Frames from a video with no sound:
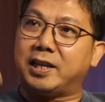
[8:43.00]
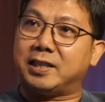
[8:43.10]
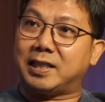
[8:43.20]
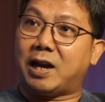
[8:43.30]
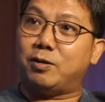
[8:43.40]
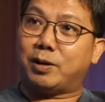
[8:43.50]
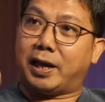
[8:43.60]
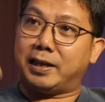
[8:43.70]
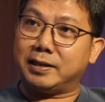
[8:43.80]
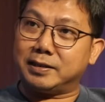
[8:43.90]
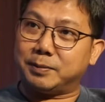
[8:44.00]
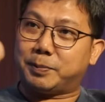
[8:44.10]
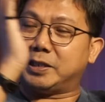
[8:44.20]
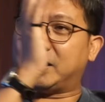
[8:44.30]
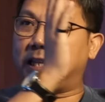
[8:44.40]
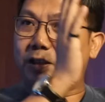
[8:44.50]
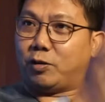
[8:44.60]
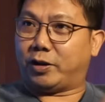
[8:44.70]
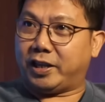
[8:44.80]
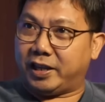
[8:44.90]
kita tahu kan. Nah. Seperti tadi
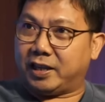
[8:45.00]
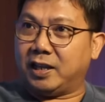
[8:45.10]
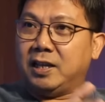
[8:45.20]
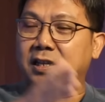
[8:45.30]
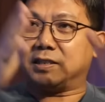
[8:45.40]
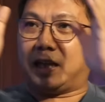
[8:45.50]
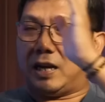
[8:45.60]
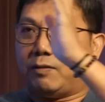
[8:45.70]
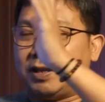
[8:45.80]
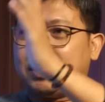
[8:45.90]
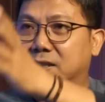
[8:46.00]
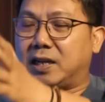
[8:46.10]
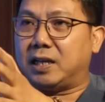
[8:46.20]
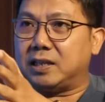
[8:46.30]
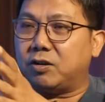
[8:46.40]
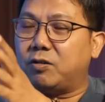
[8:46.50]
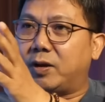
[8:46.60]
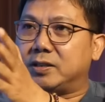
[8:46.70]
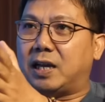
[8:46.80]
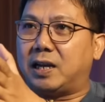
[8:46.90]
Tori. Hmm. Sekarang wasit tengahnya kok
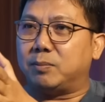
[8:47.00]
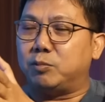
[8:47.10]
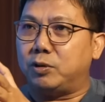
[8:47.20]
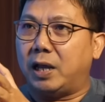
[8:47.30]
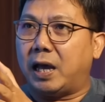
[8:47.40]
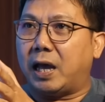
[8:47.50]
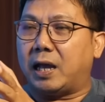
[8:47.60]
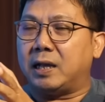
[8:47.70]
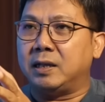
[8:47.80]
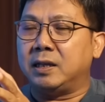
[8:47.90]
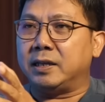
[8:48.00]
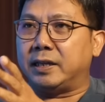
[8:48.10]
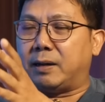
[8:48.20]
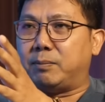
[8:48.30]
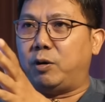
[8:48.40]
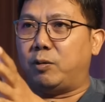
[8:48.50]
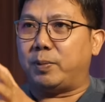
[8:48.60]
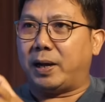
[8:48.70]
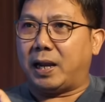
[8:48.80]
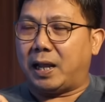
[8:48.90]
wasit anak muda yang belum
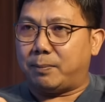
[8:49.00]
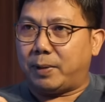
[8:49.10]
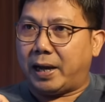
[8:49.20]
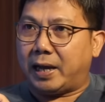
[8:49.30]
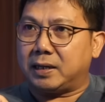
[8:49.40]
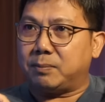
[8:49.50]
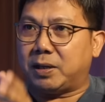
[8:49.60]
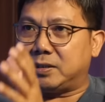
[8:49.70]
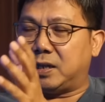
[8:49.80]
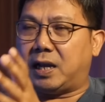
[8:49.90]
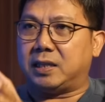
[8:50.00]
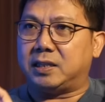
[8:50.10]
pengalaman, masih hangat